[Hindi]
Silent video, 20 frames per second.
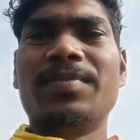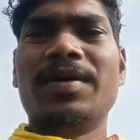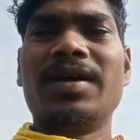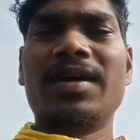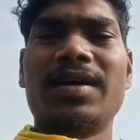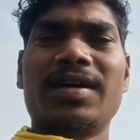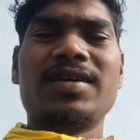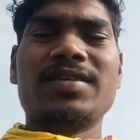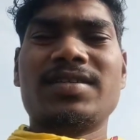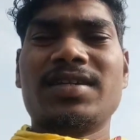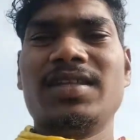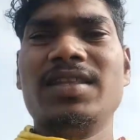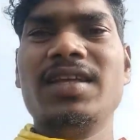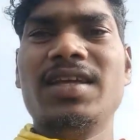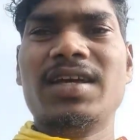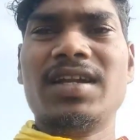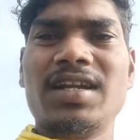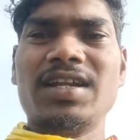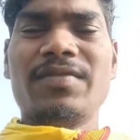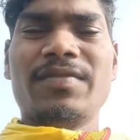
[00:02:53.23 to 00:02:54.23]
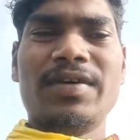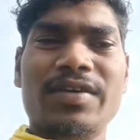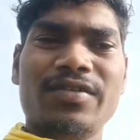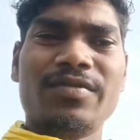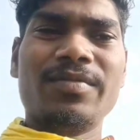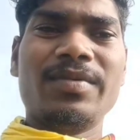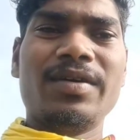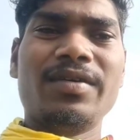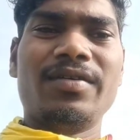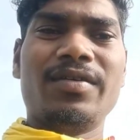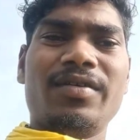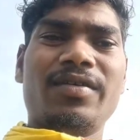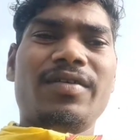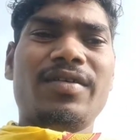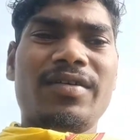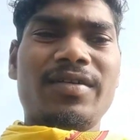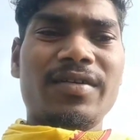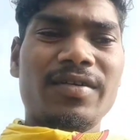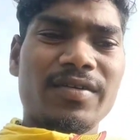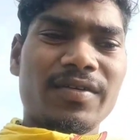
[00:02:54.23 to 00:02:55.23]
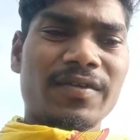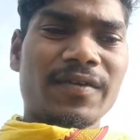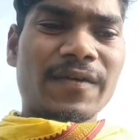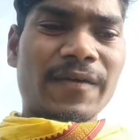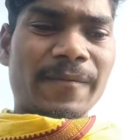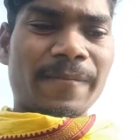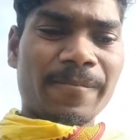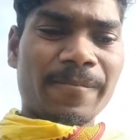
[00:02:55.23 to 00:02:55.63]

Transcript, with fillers: भाग के शादी करने वालों में और